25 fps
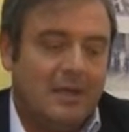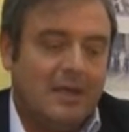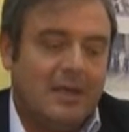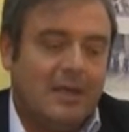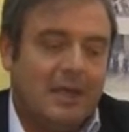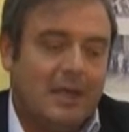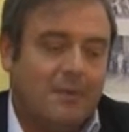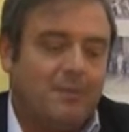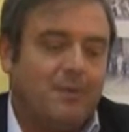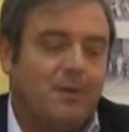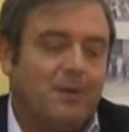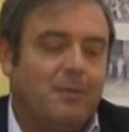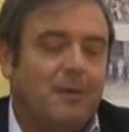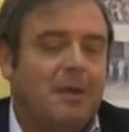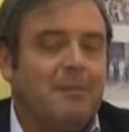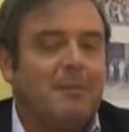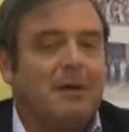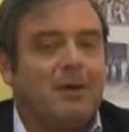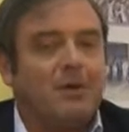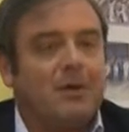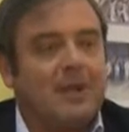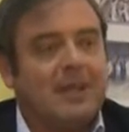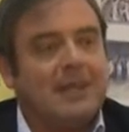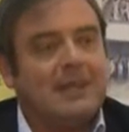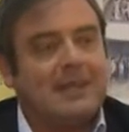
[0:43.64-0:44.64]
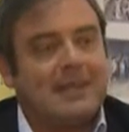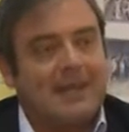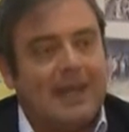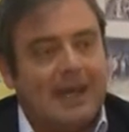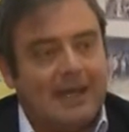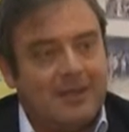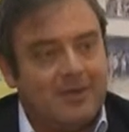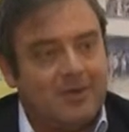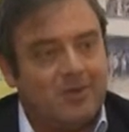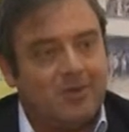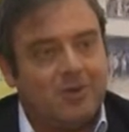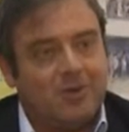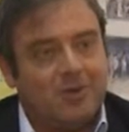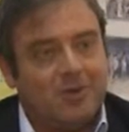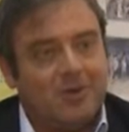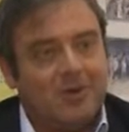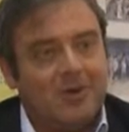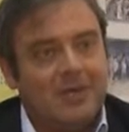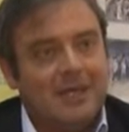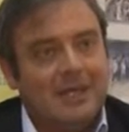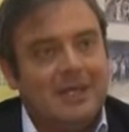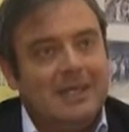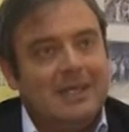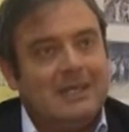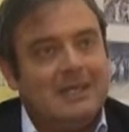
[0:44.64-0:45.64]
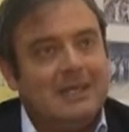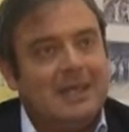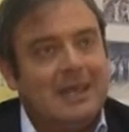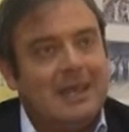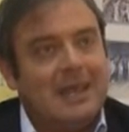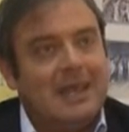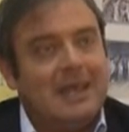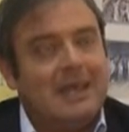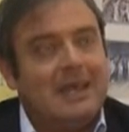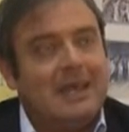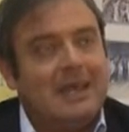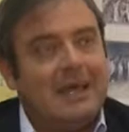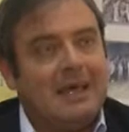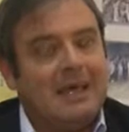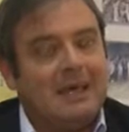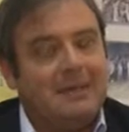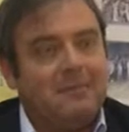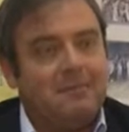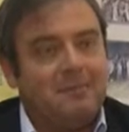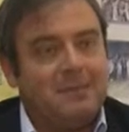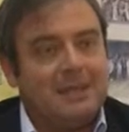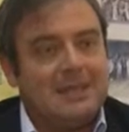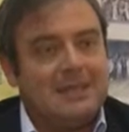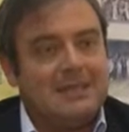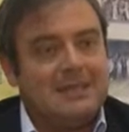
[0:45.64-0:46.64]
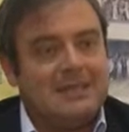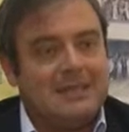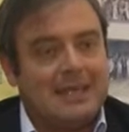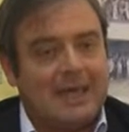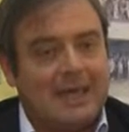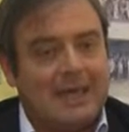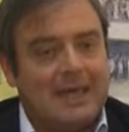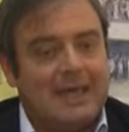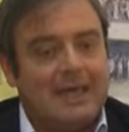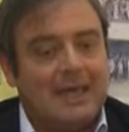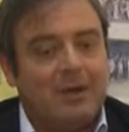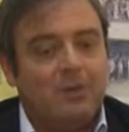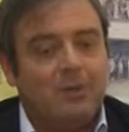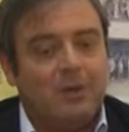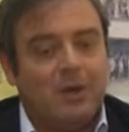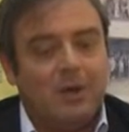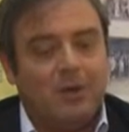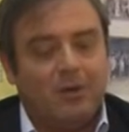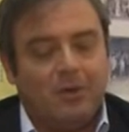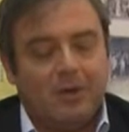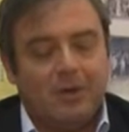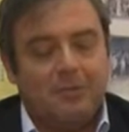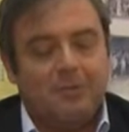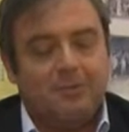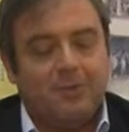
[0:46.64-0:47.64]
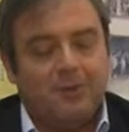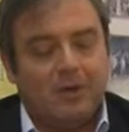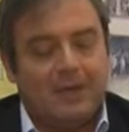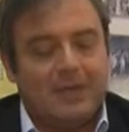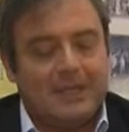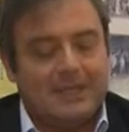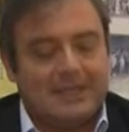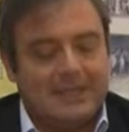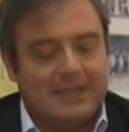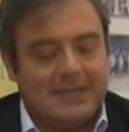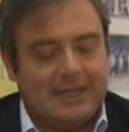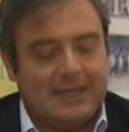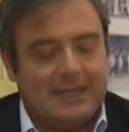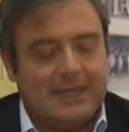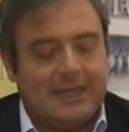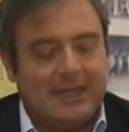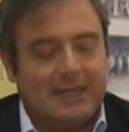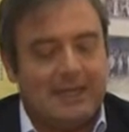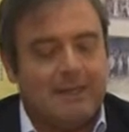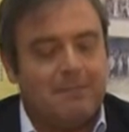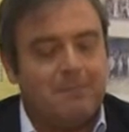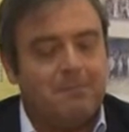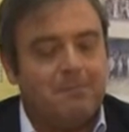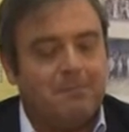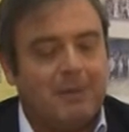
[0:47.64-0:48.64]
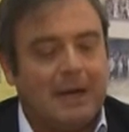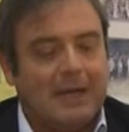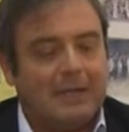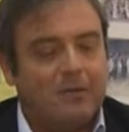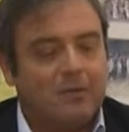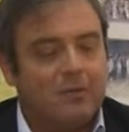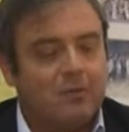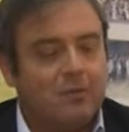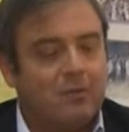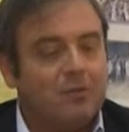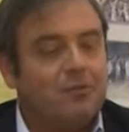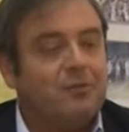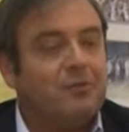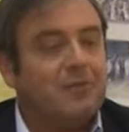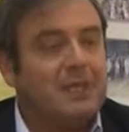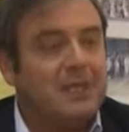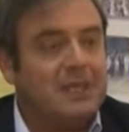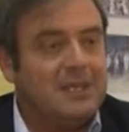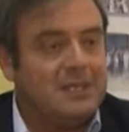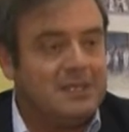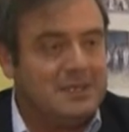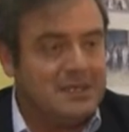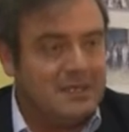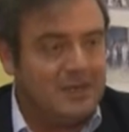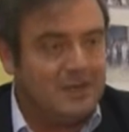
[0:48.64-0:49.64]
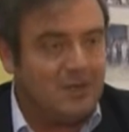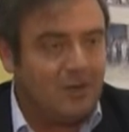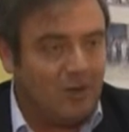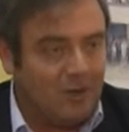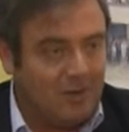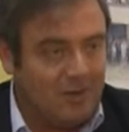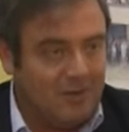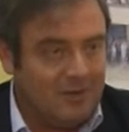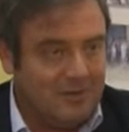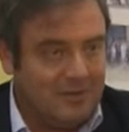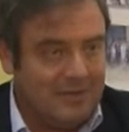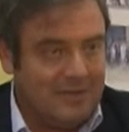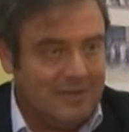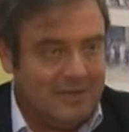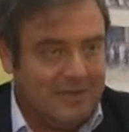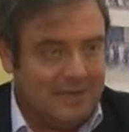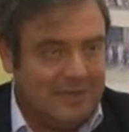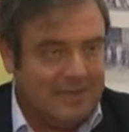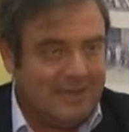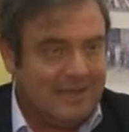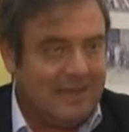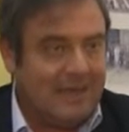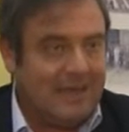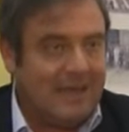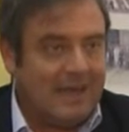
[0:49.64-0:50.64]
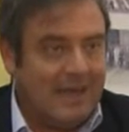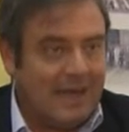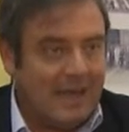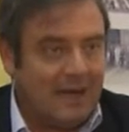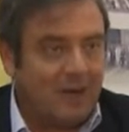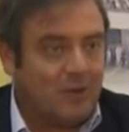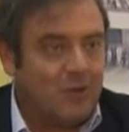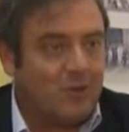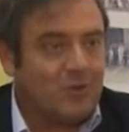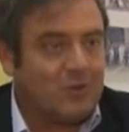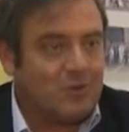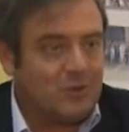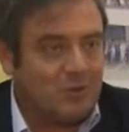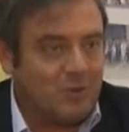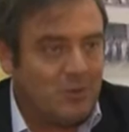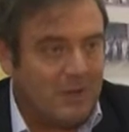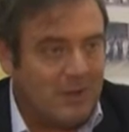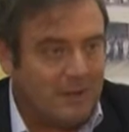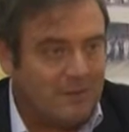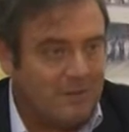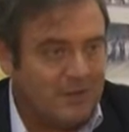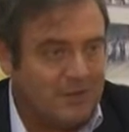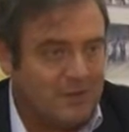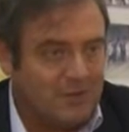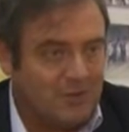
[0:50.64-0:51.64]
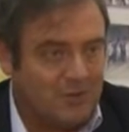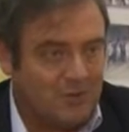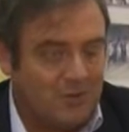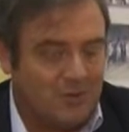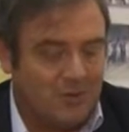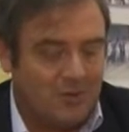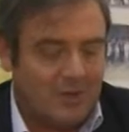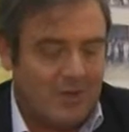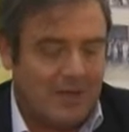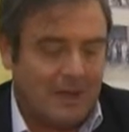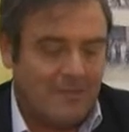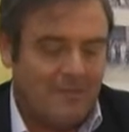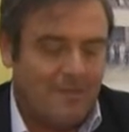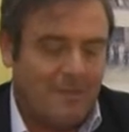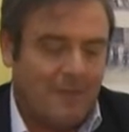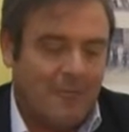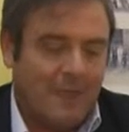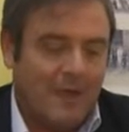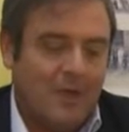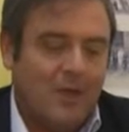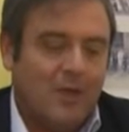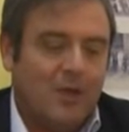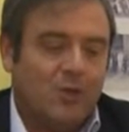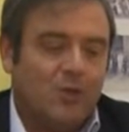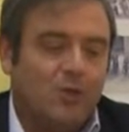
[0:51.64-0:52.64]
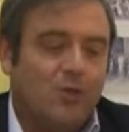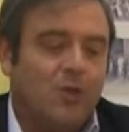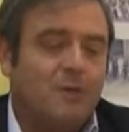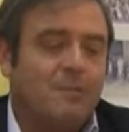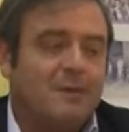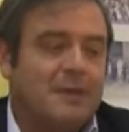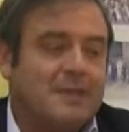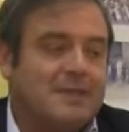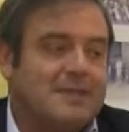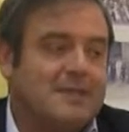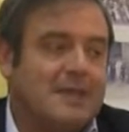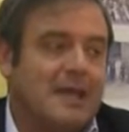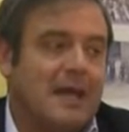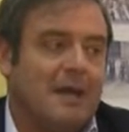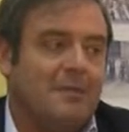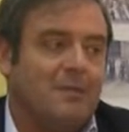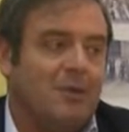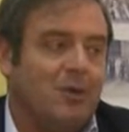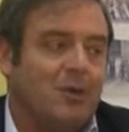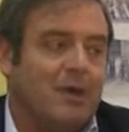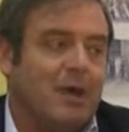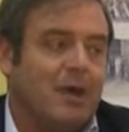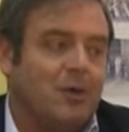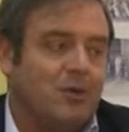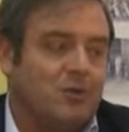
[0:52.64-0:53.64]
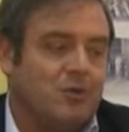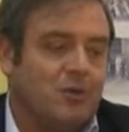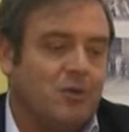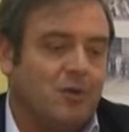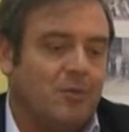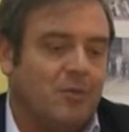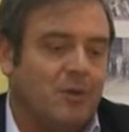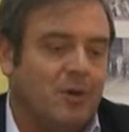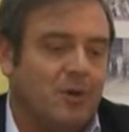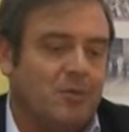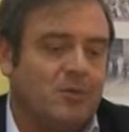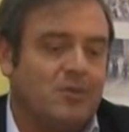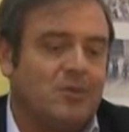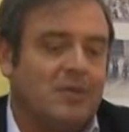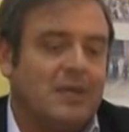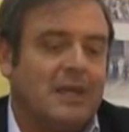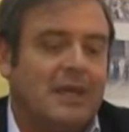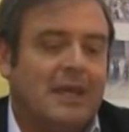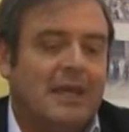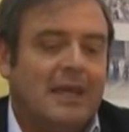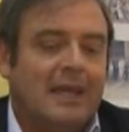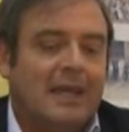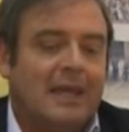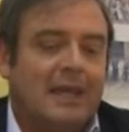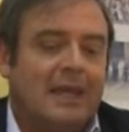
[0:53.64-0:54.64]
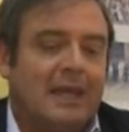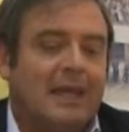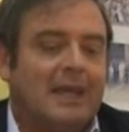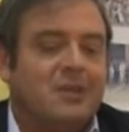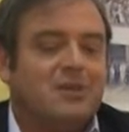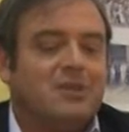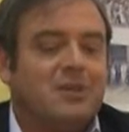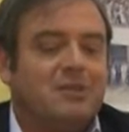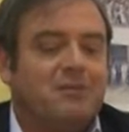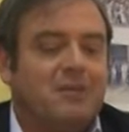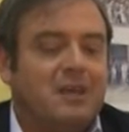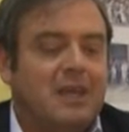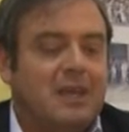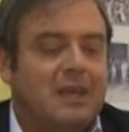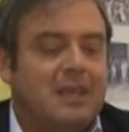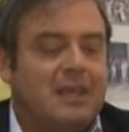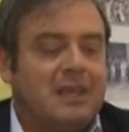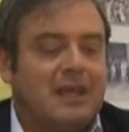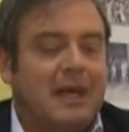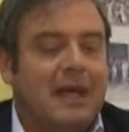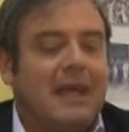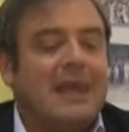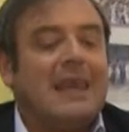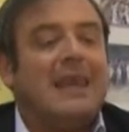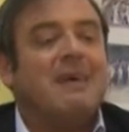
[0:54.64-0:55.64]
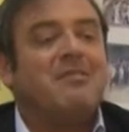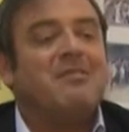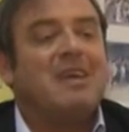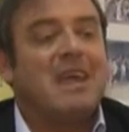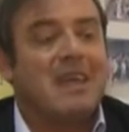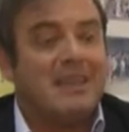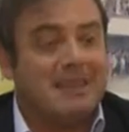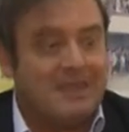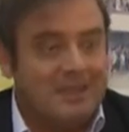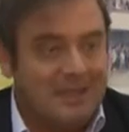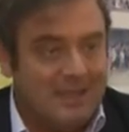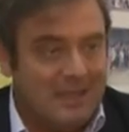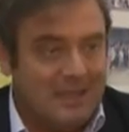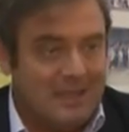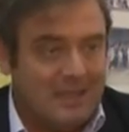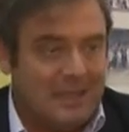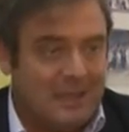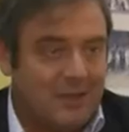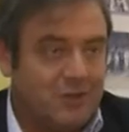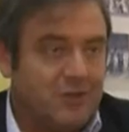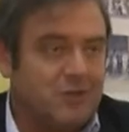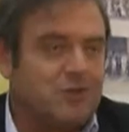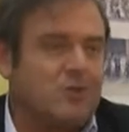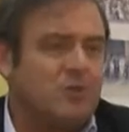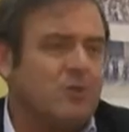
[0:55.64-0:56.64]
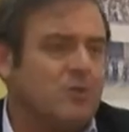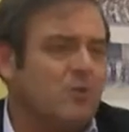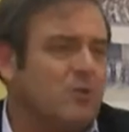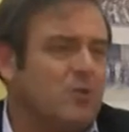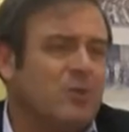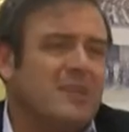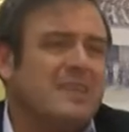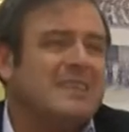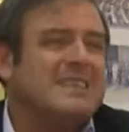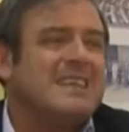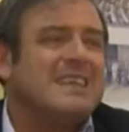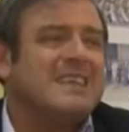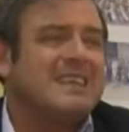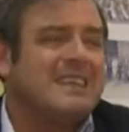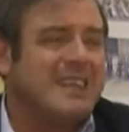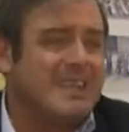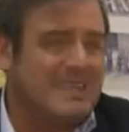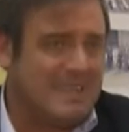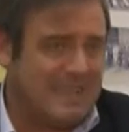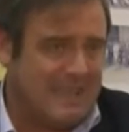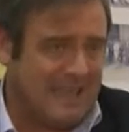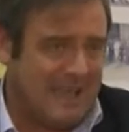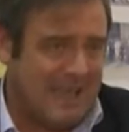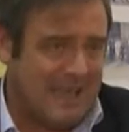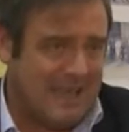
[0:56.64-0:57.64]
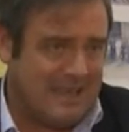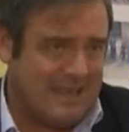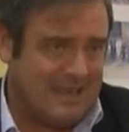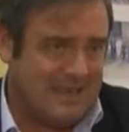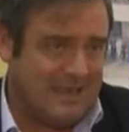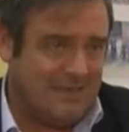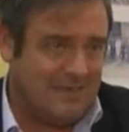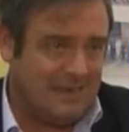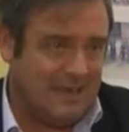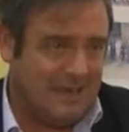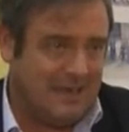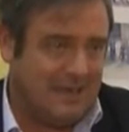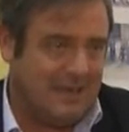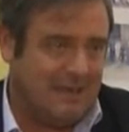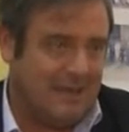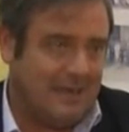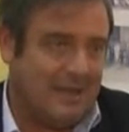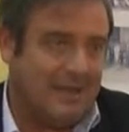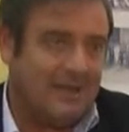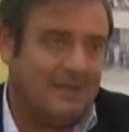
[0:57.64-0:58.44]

Il problema non è tanto nel pensare a quello che può essere l'impatto fisico dell'alcol sulla persona. Noi pensiamo che oggi come oggi la legge vieta la vendita, ci sono voluti 70 anni per arrivare